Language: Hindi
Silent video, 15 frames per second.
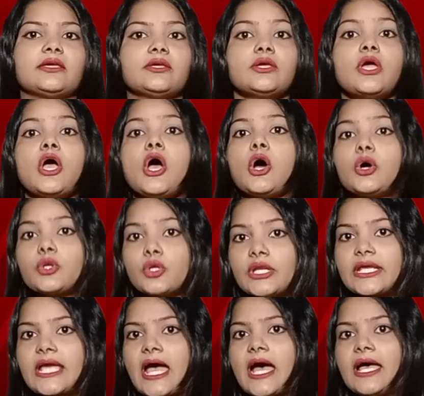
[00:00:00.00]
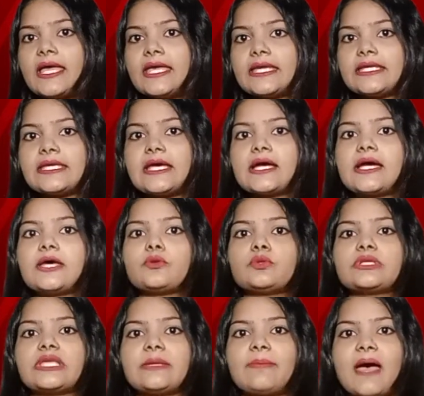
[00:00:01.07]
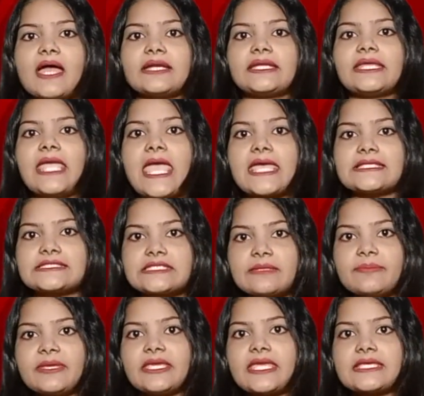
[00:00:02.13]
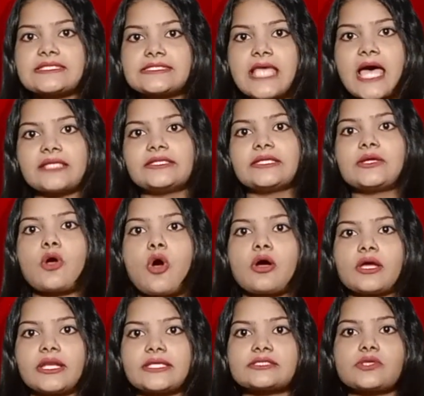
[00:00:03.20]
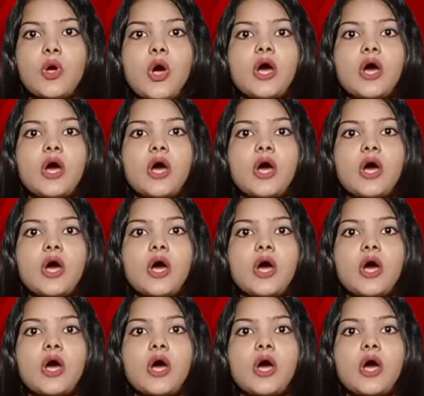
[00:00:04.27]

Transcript: है उन्होंने कहा है कि अगर उनकी पार्टी एनसीपी के साथ ही कांग्रेस